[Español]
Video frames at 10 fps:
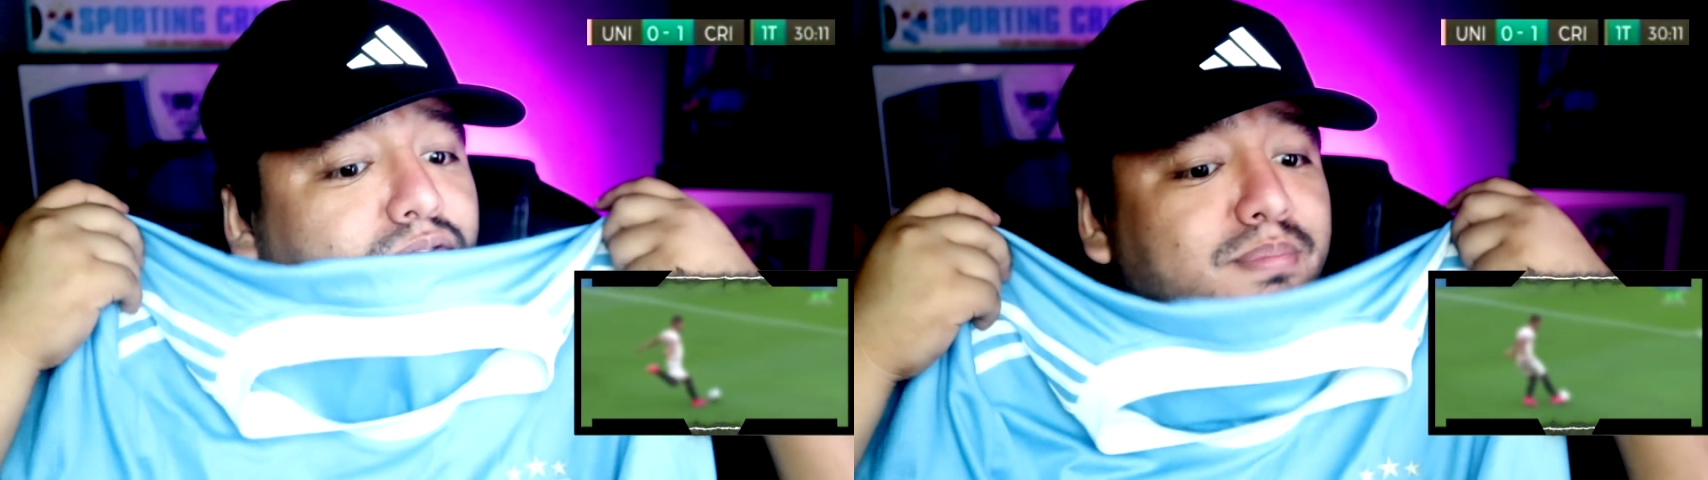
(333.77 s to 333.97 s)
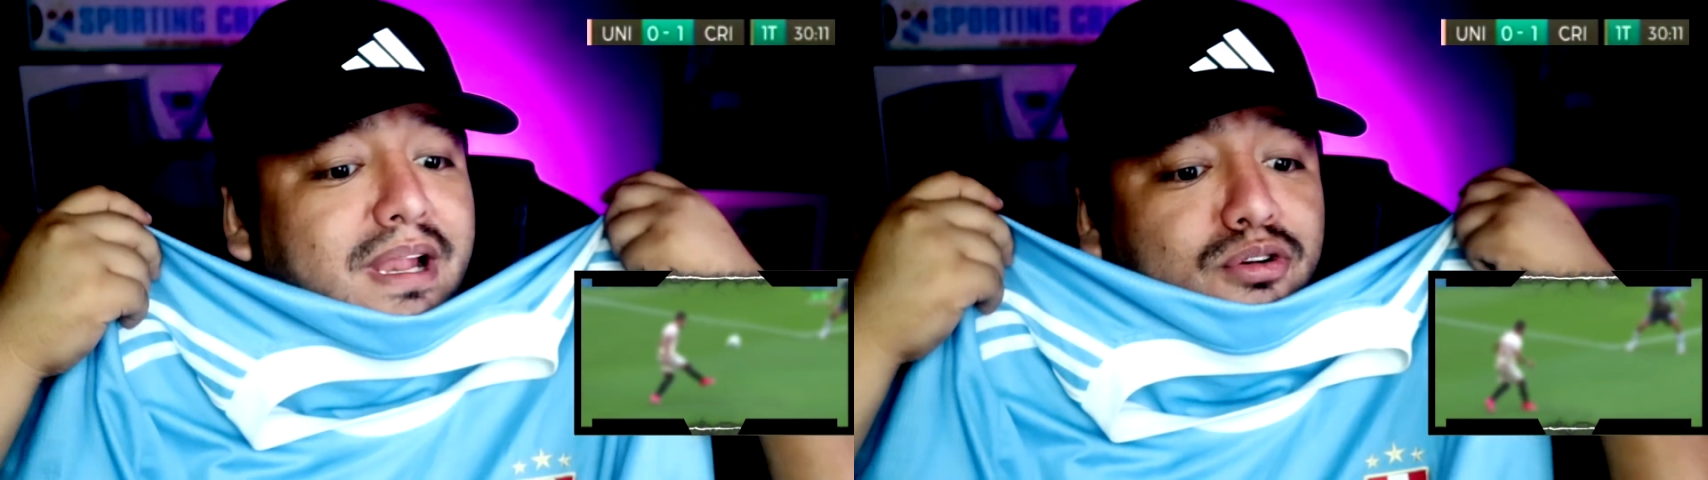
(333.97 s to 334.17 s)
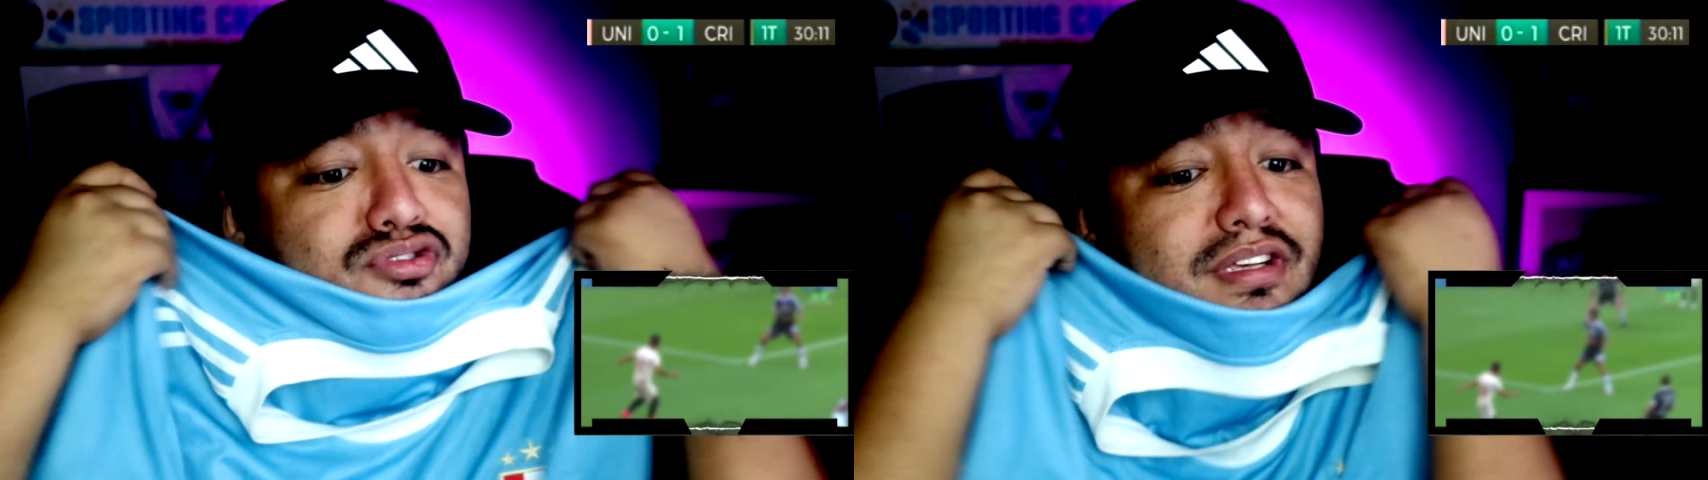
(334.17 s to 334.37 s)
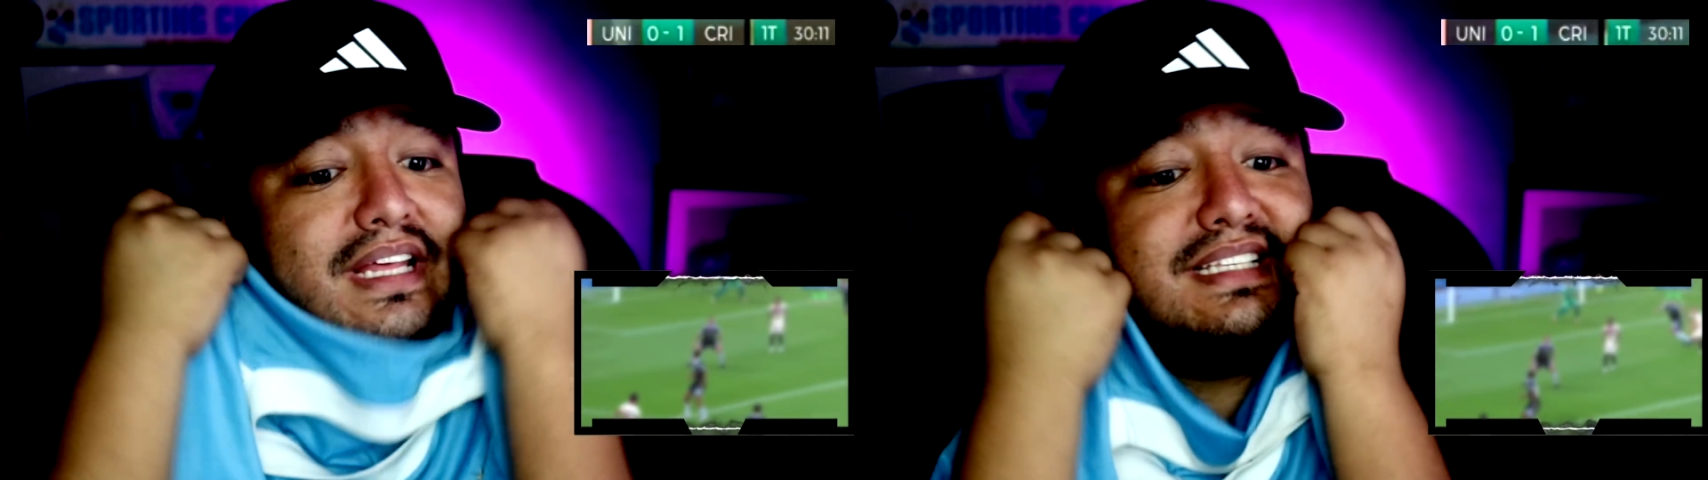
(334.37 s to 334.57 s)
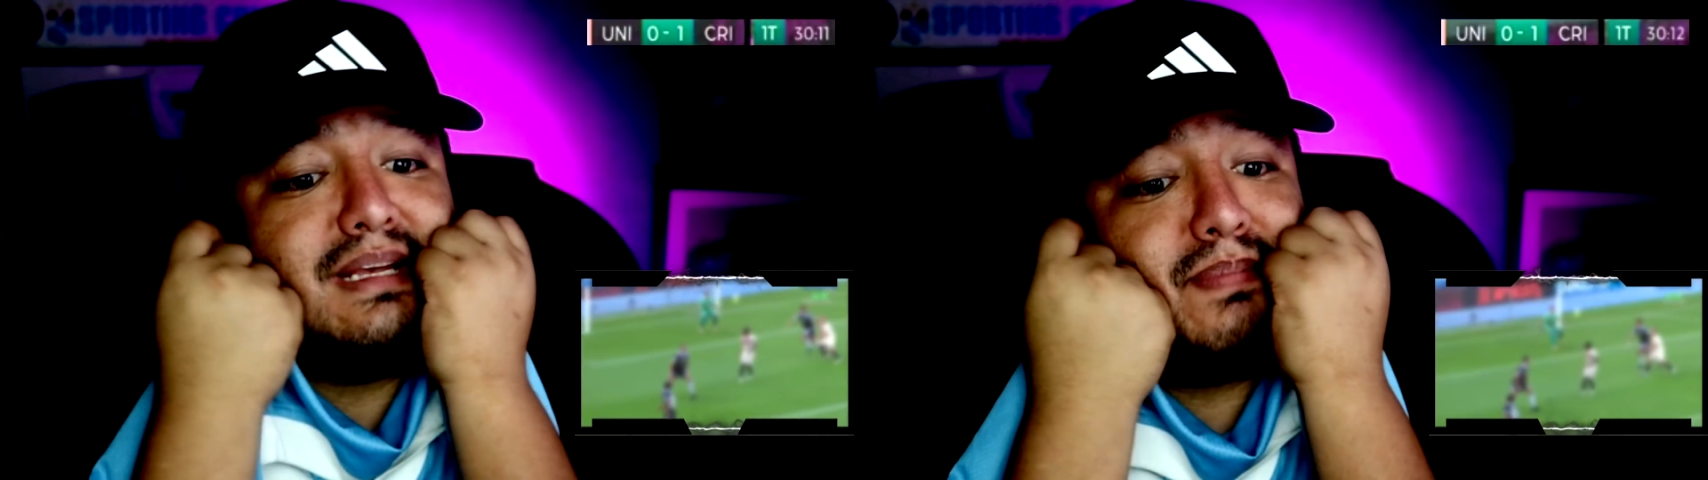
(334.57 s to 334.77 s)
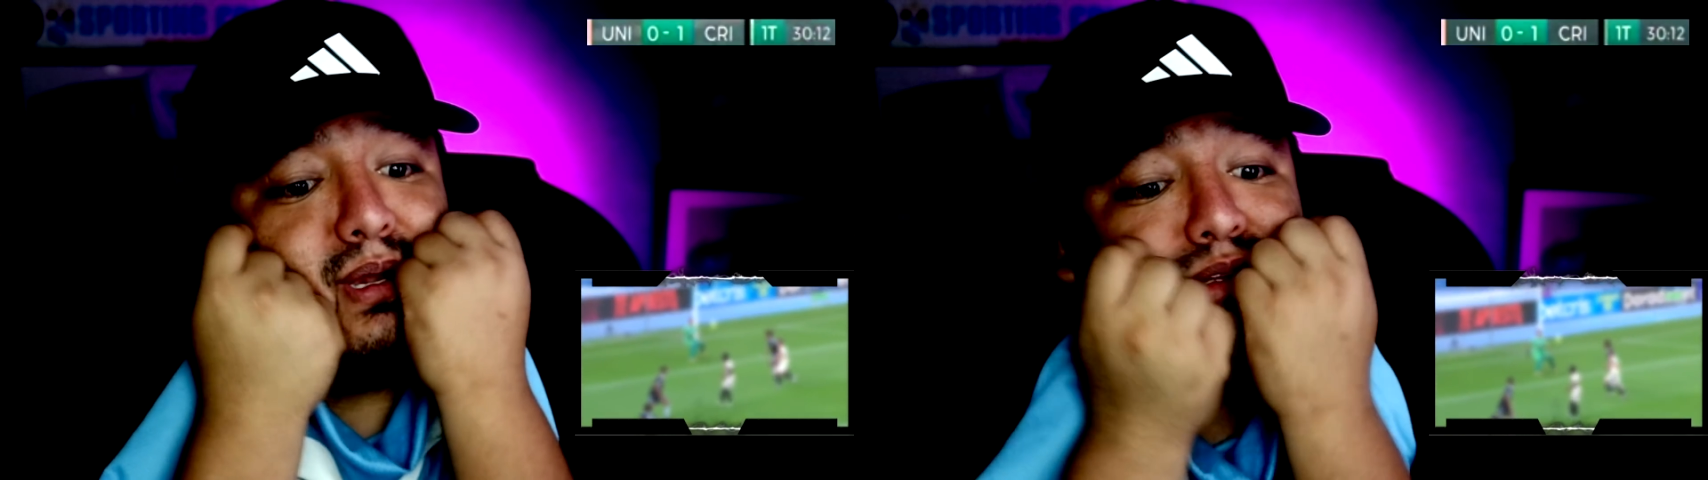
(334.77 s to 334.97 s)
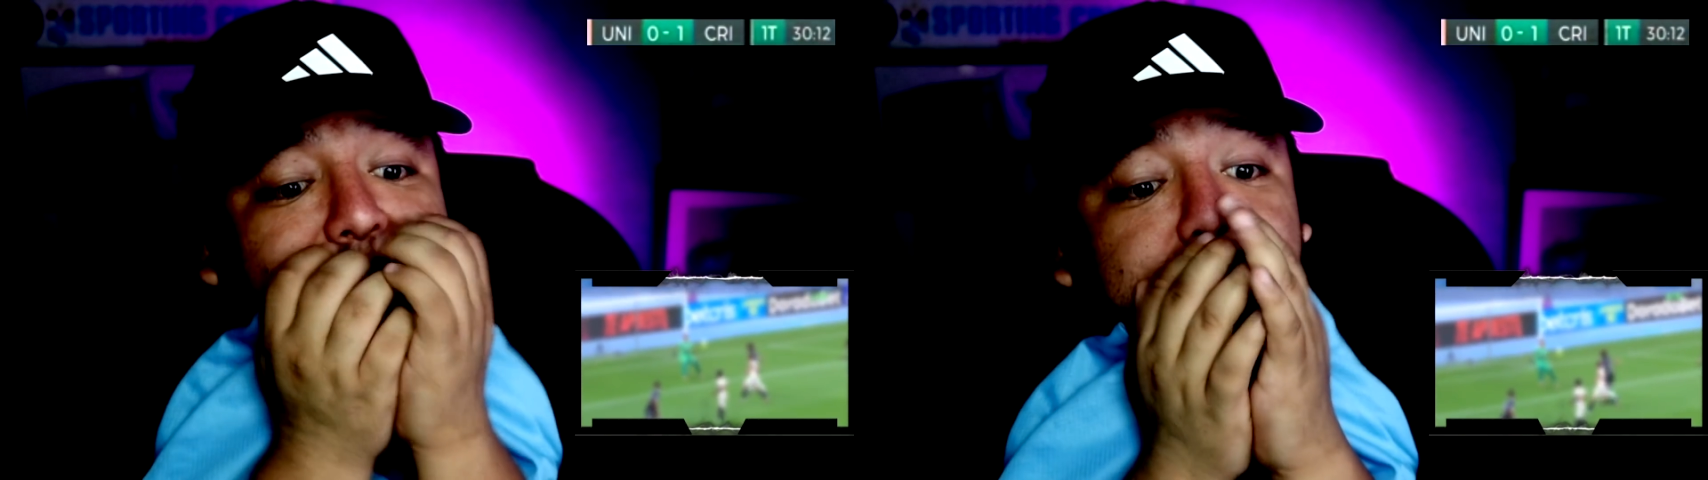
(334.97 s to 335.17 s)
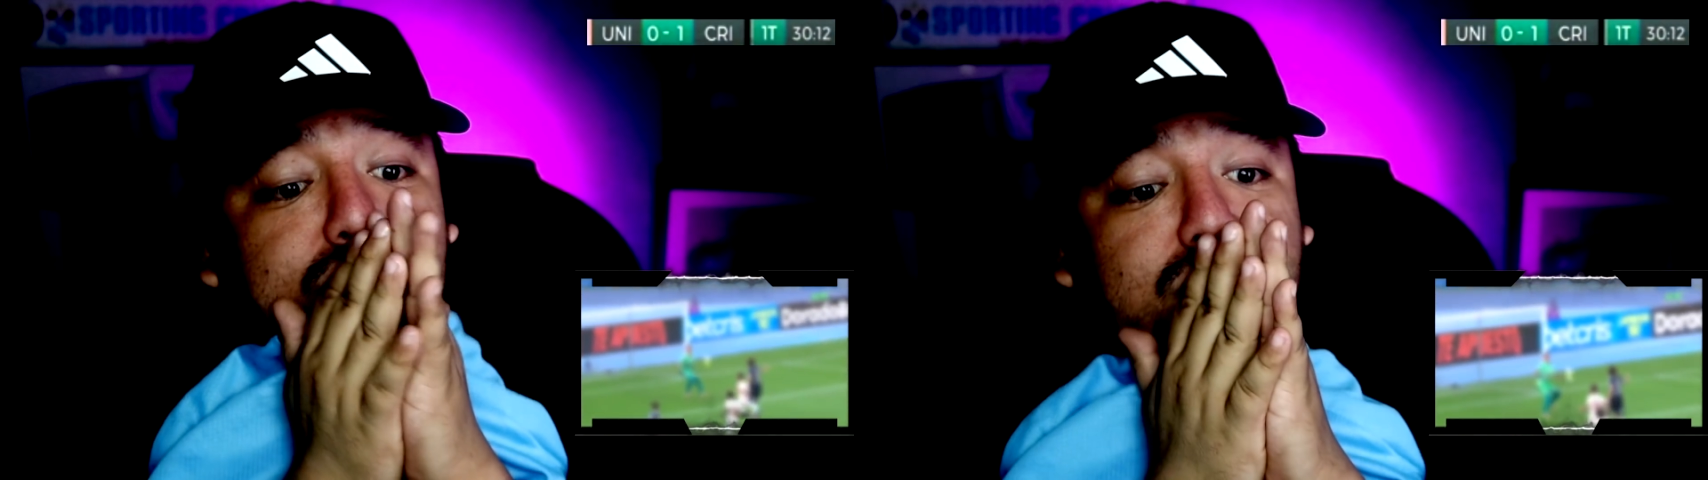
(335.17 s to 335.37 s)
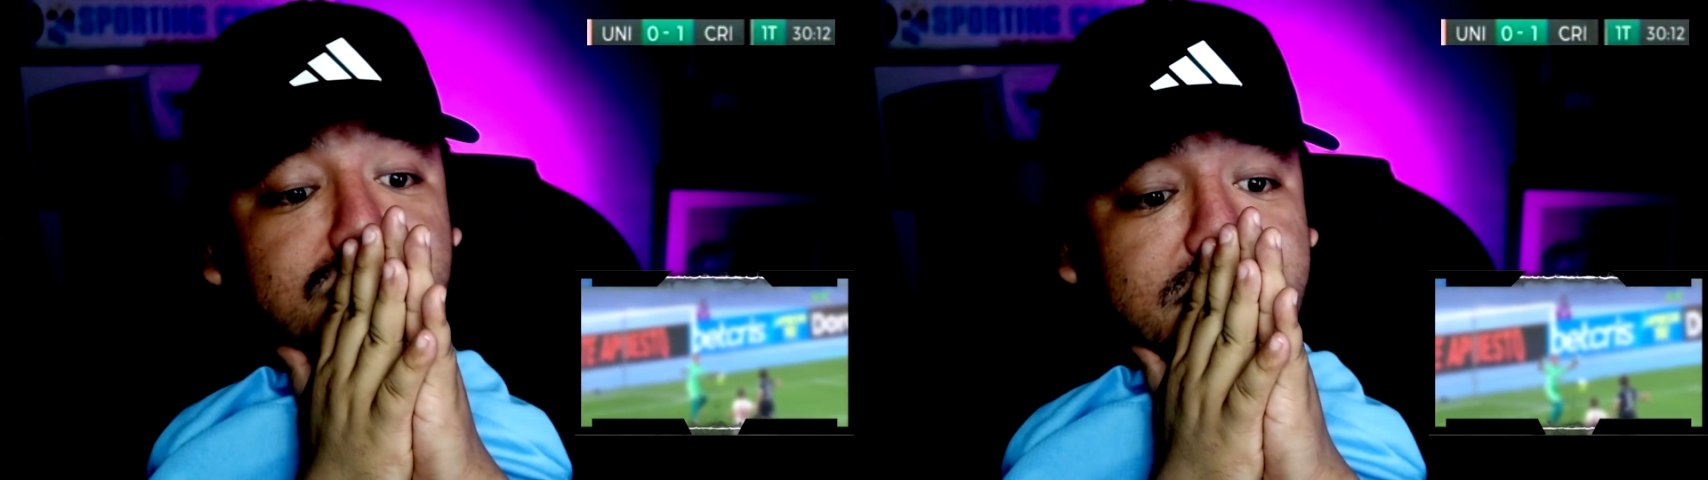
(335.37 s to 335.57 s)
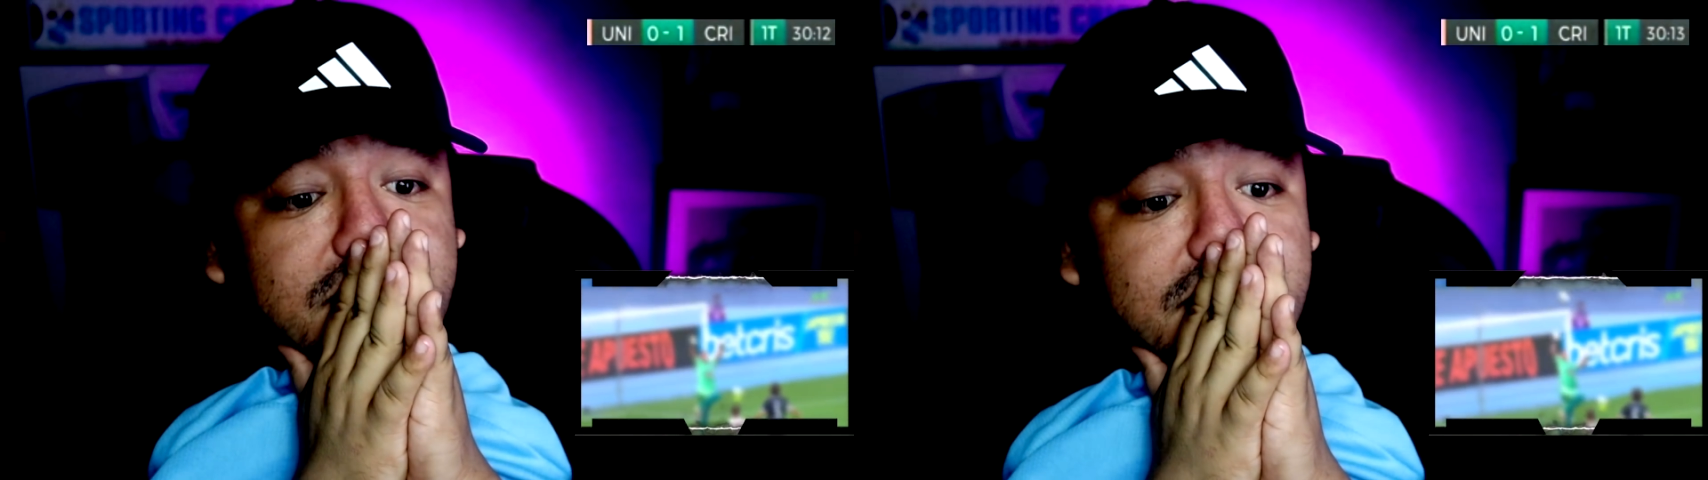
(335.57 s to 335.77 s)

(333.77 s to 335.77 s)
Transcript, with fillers: velocidad esa pelota de Ruti.